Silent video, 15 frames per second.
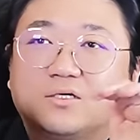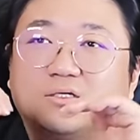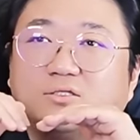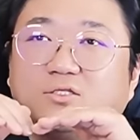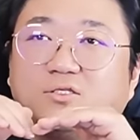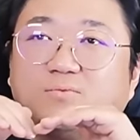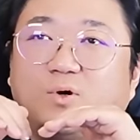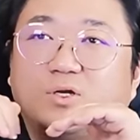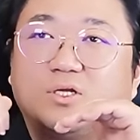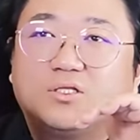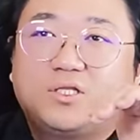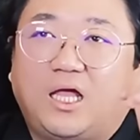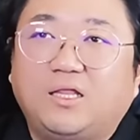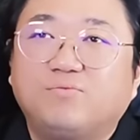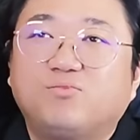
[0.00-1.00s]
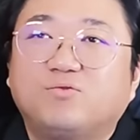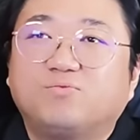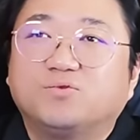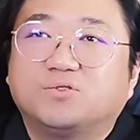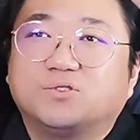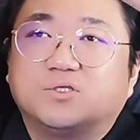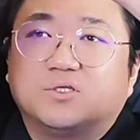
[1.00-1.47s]
끄트머리 탄
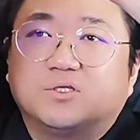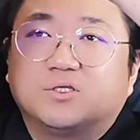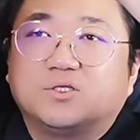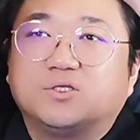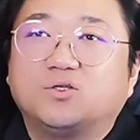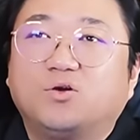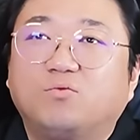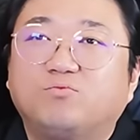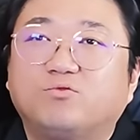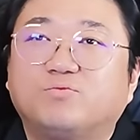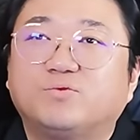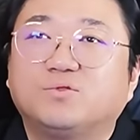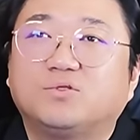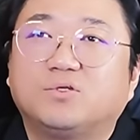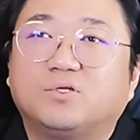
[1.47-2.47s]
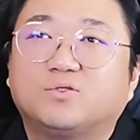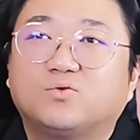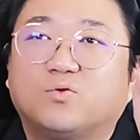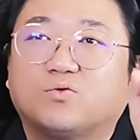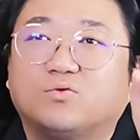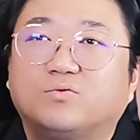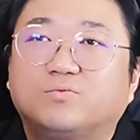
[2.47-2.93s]
부분들 이런 부분들이
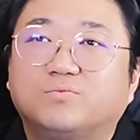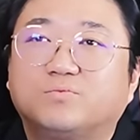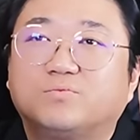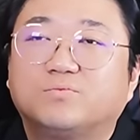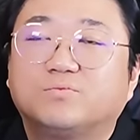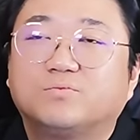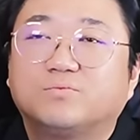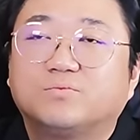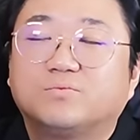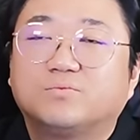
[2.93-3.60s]
조금